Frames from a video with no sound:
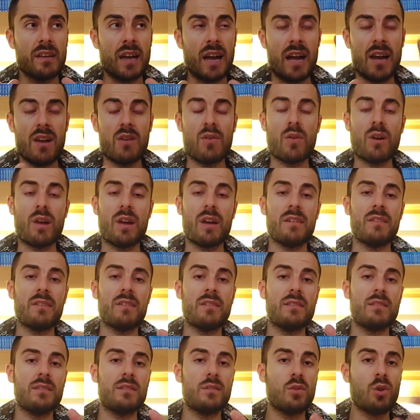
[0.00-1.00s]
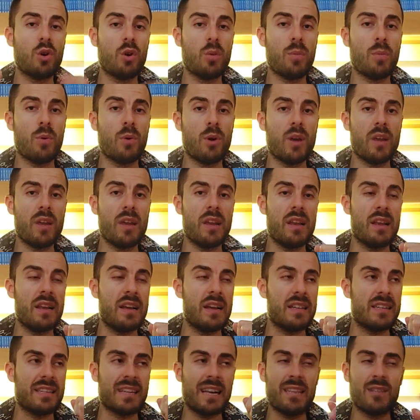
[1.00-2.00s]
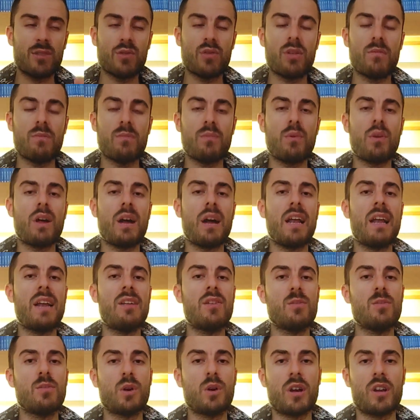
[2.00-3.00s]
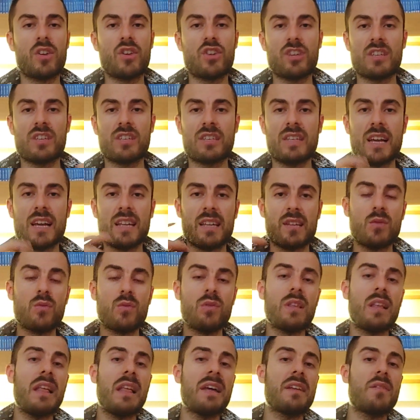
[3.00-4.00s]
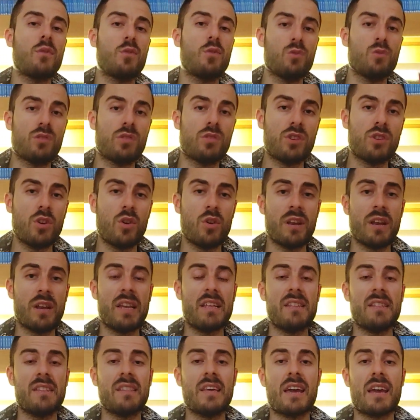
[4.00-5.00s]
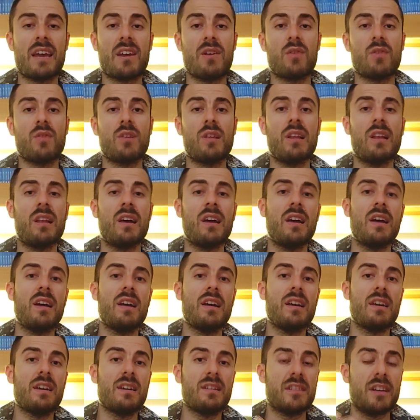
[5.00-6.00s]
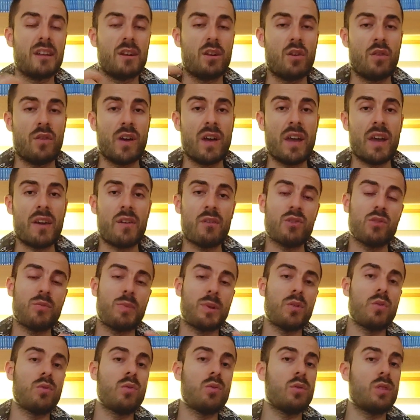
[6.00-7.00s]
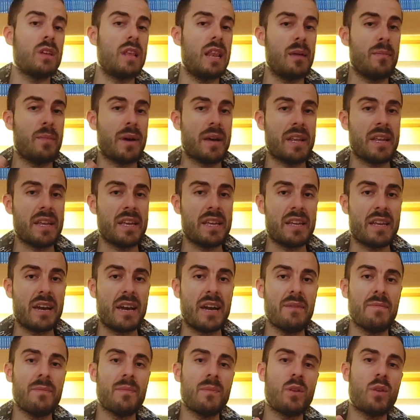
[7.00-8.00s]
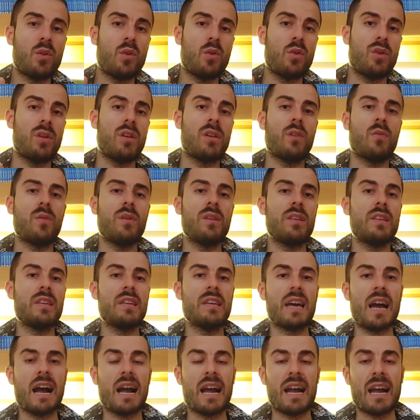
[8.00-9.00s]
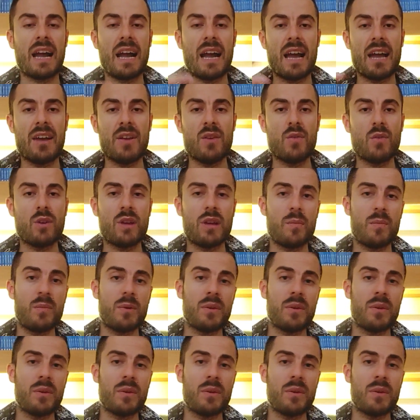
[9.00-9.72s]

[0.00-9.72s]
Allora, dopo il salto temporale, dopo che c'è stata tutta la rivoluzione all'interno del del governo, soprattutto della marina, con quindi Akainu che ha